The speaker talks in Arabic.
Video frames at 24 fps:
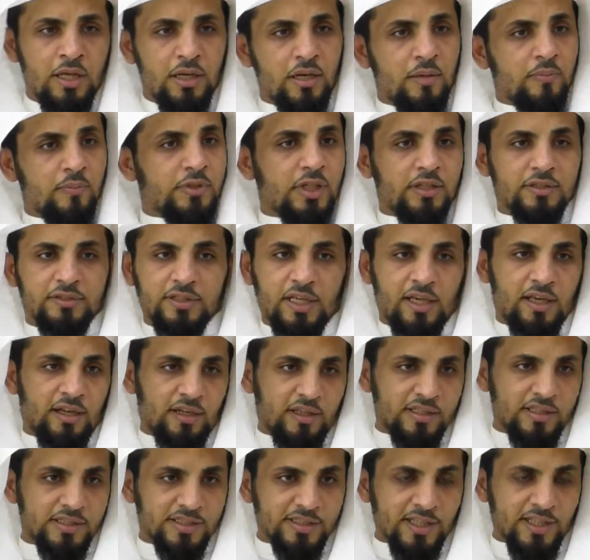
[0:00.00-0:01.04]
لم تنتهي
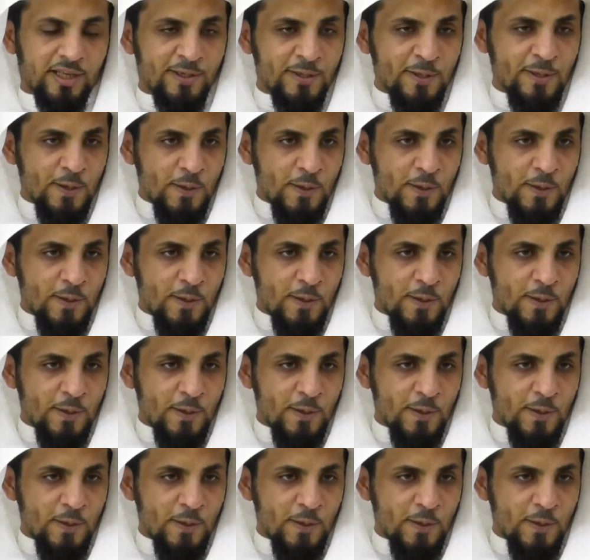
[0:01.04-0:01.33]
القصة